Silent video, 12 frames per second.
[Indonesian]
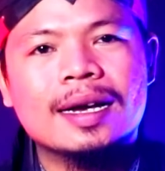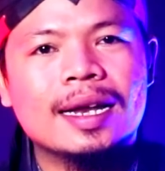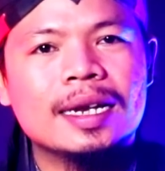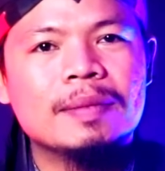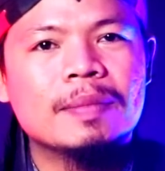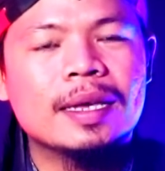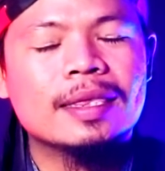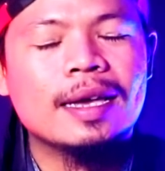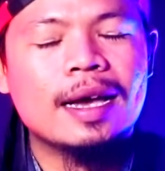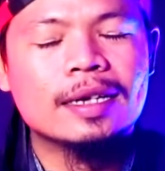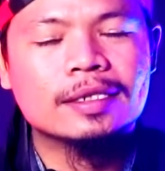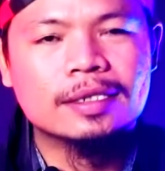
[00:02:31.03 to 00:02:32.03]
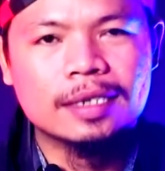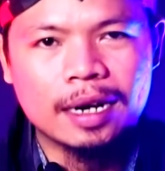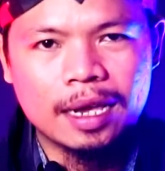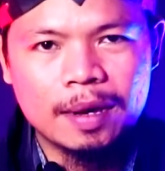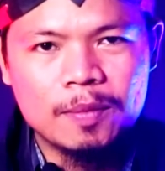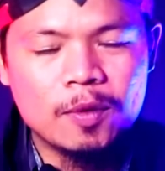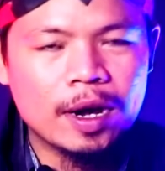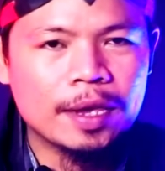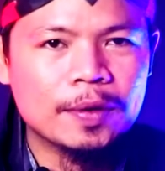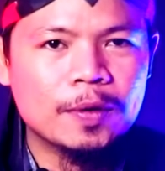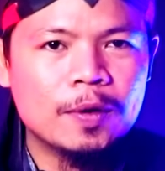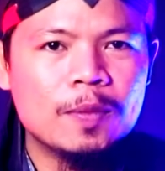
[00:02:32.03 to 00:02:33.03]
kalimat
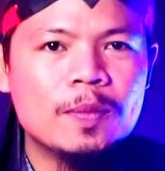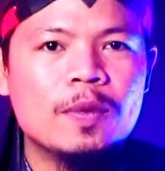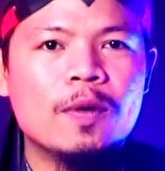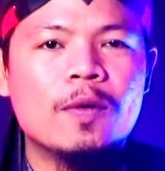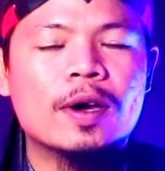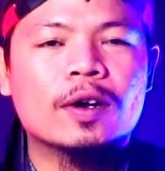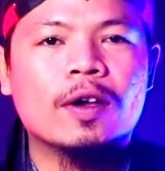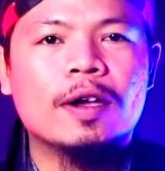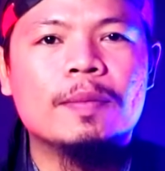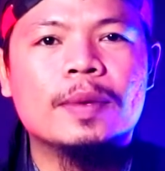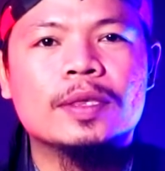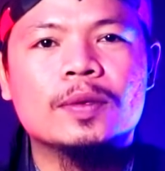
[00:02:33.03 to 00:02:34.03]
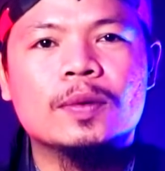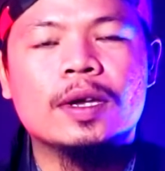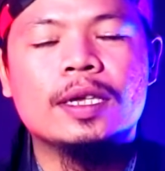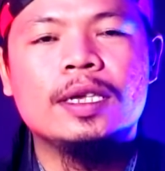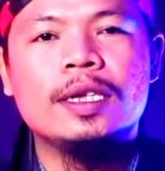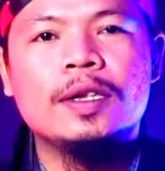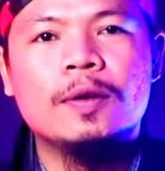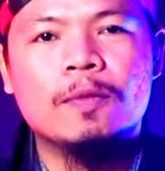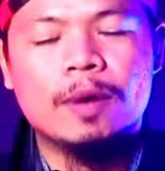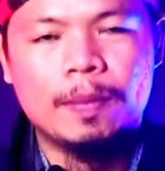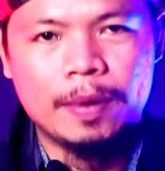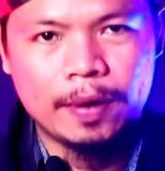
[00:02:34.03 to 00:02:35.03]
Assalamualaikum warahmatullahi
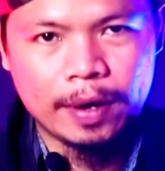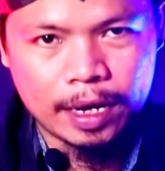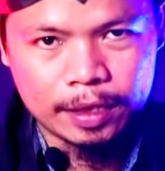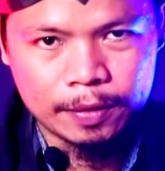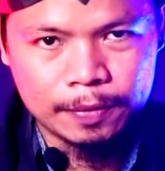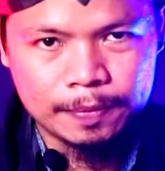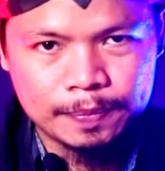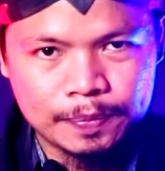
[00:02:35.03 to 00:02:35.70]
wabarakatuh.